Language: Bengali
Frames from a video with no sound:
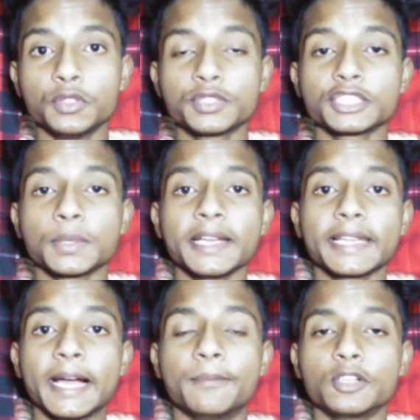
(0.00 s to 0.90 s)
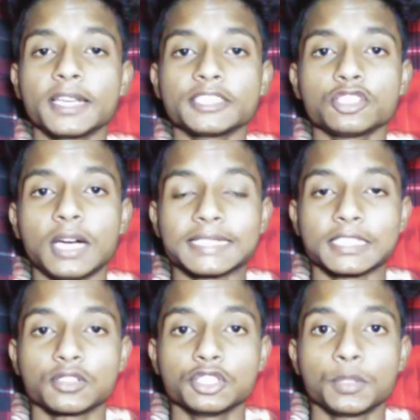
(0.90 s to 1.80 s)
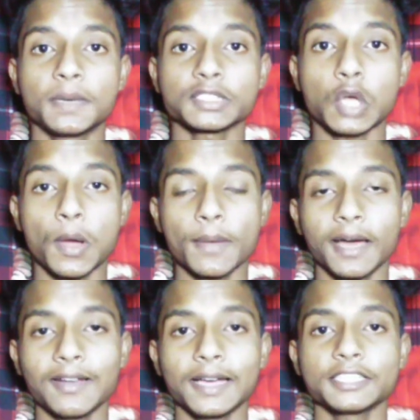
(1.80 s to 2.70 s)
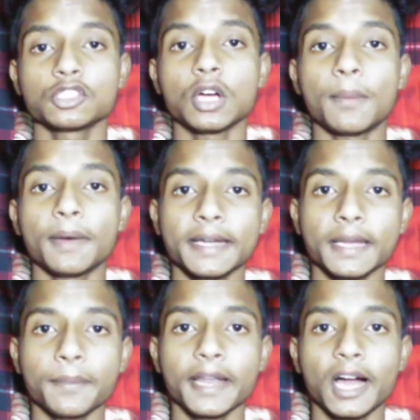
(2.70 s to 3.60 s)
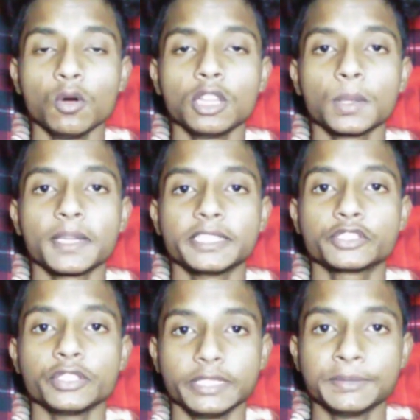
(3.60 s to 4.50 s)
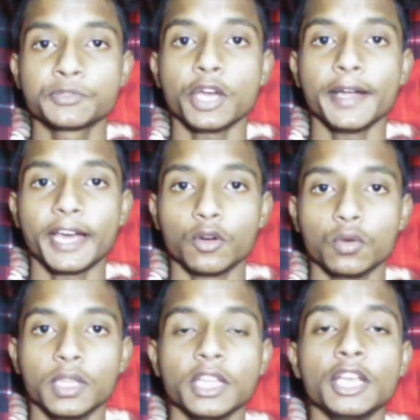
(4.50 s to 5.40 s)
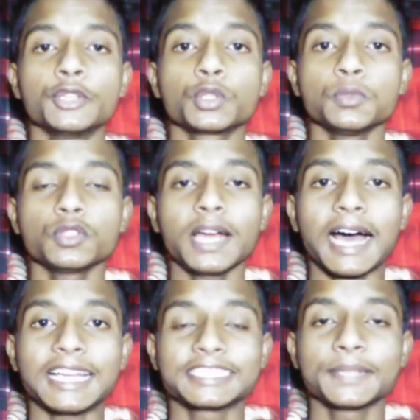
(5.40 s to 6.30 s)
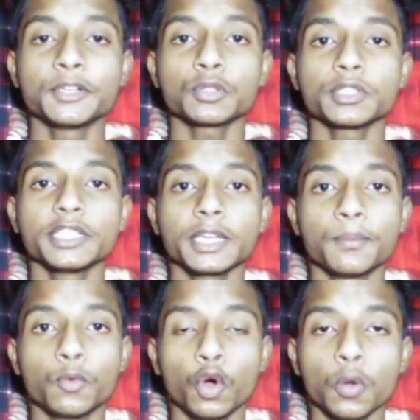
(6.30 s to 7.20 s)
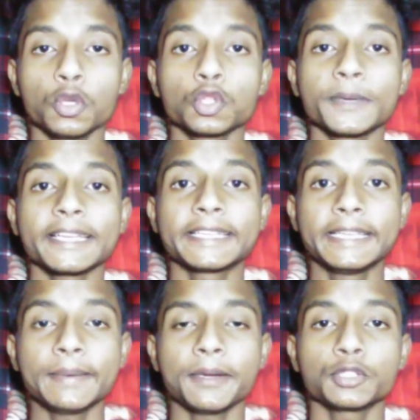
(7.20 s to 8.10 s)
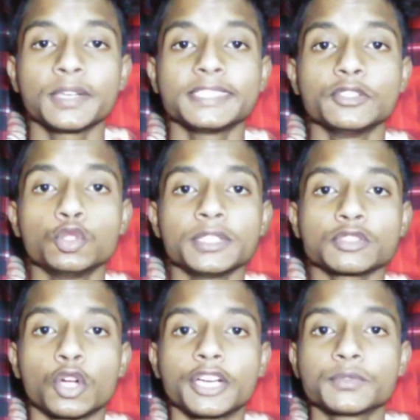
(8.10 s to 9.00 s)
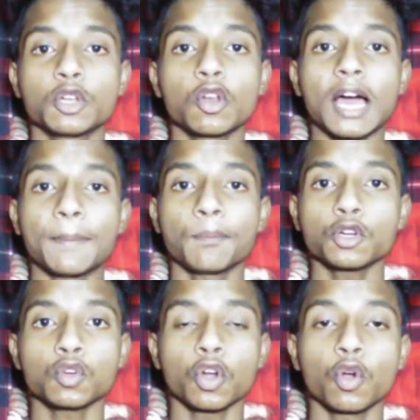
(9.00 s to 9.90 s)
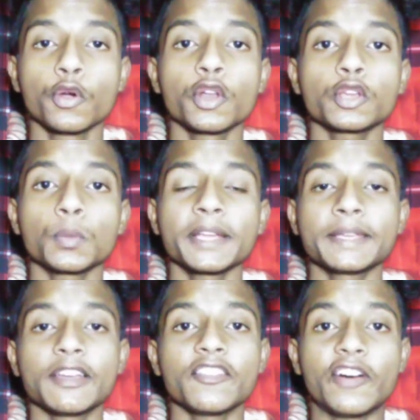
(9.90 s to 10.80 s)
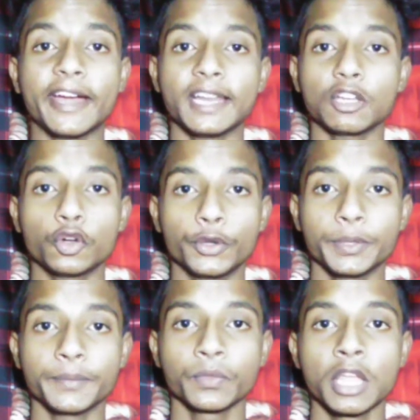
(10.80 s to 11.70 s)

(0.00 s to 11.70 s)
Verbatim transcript: তো বন্ধুরা সবাই কেমন আছো আশা করি তোমরা সবাই ভালো আছো আমার নাম রাহুল তোমরা দেখছো টিপসার রাহুল তো বন্ধুরা আজকে ভিডিও তোমাদেরকে বলবো তোমরা কিভাবে তোমার যে ইউটিউবে শর্টস ভিডিওগুলো আপলোড করো ওগুলো তোমরা কিভাবে ভাইরাল করবে